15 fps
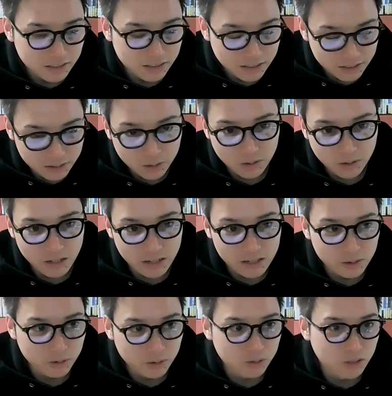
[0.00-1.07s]
はい。ということで、
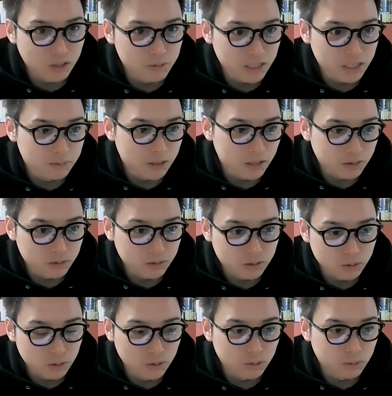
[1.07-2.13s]
今日の動画を見てもらう
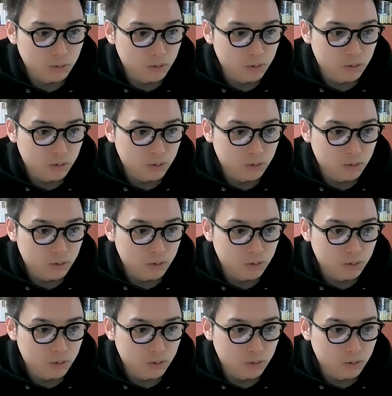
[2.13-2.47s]
と、